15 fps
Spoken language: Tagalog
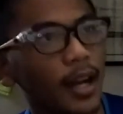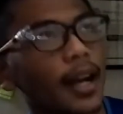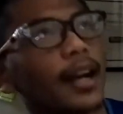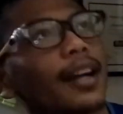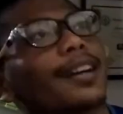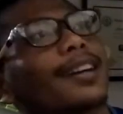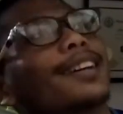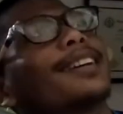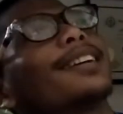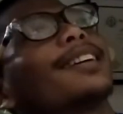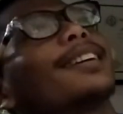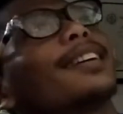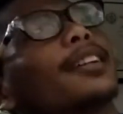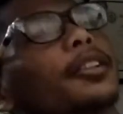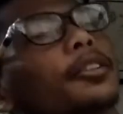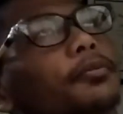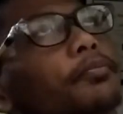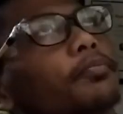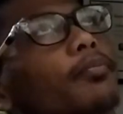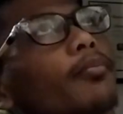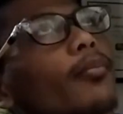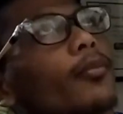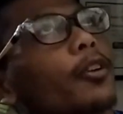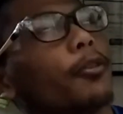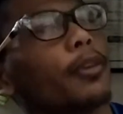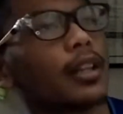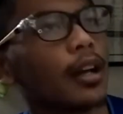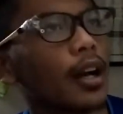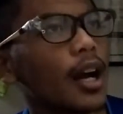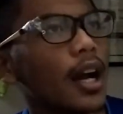R. Wait
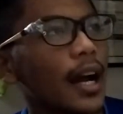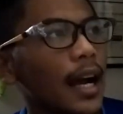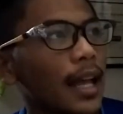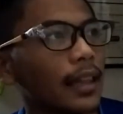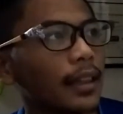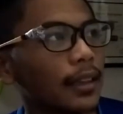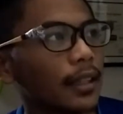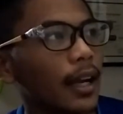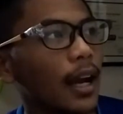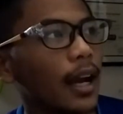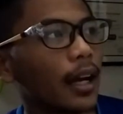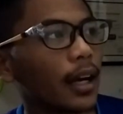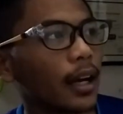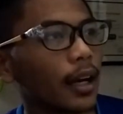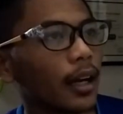lang. Al. R.